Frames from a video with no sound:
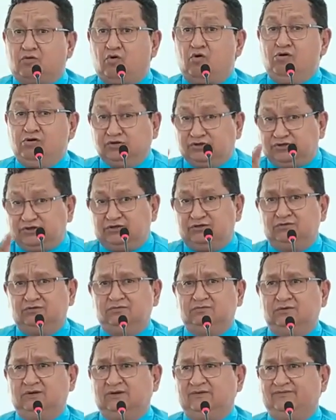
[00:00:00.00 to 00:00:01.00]

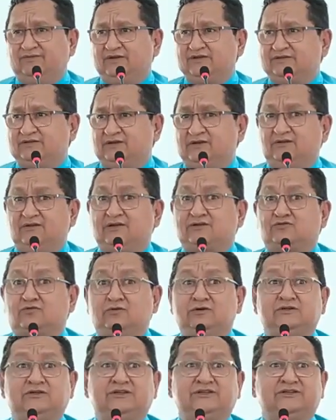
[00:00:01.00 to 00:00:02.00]
continua fazendo as
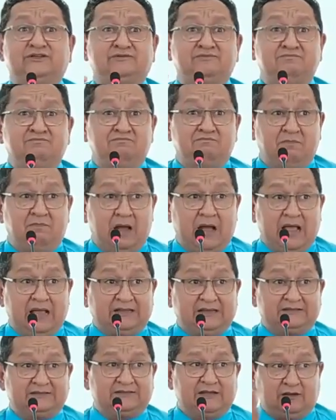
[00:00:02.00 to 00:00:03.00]
coisas
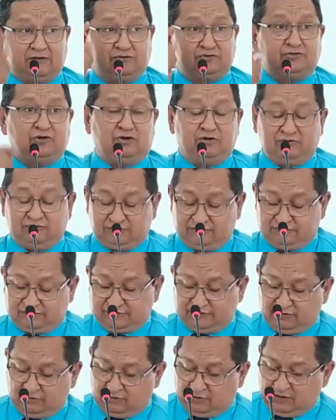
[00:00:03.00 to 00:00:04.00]
más aos olhos do
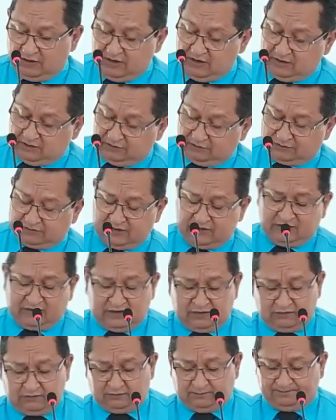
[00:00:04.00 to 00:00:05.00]
Senhor. No
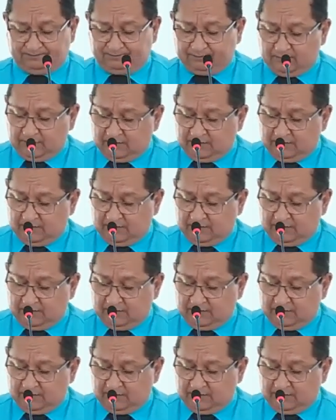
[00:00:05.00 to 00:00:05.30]
31.